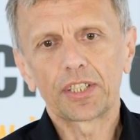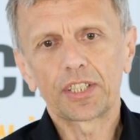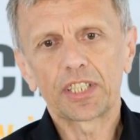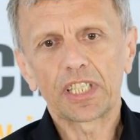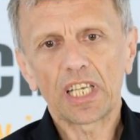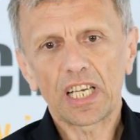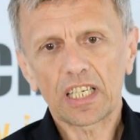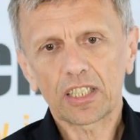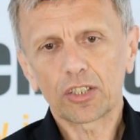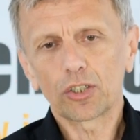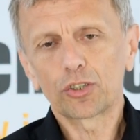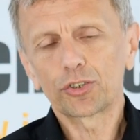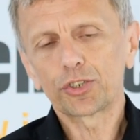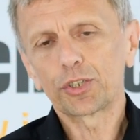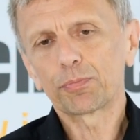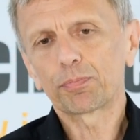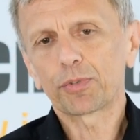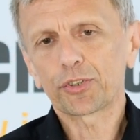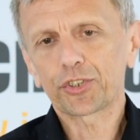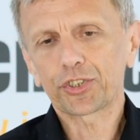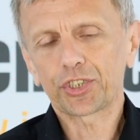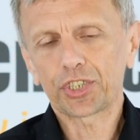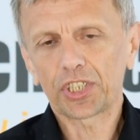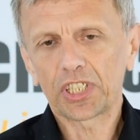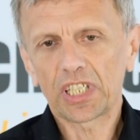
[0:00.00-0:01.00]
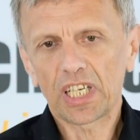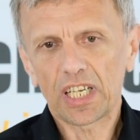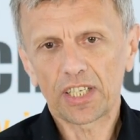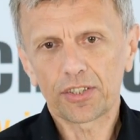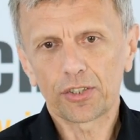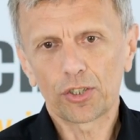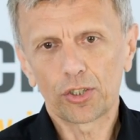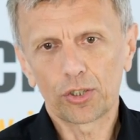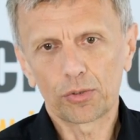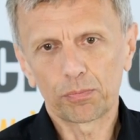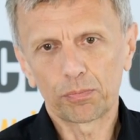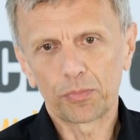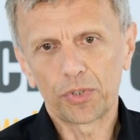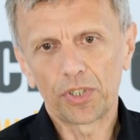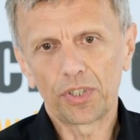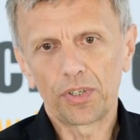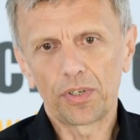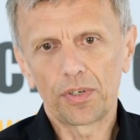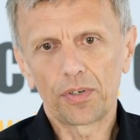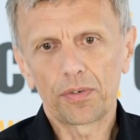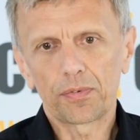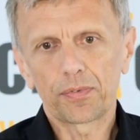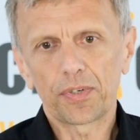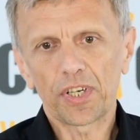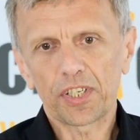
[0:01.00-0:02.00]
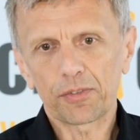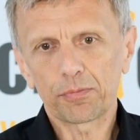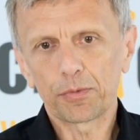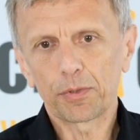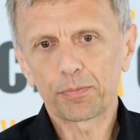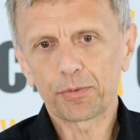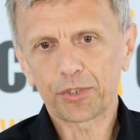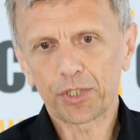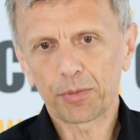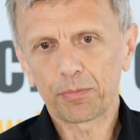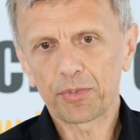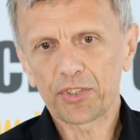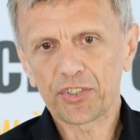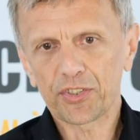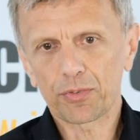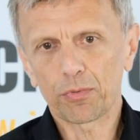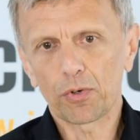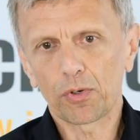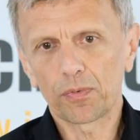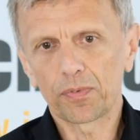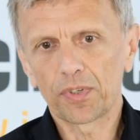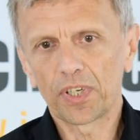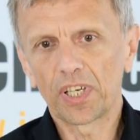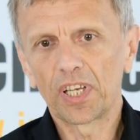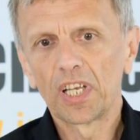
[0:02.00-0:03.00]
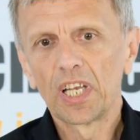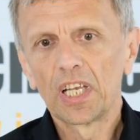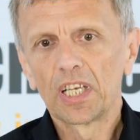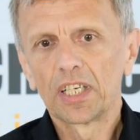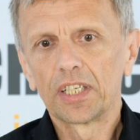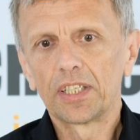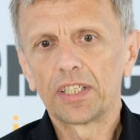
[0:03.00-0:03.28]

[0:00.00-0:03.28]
jak oni postrzegają fermy, firmy przemysłowe,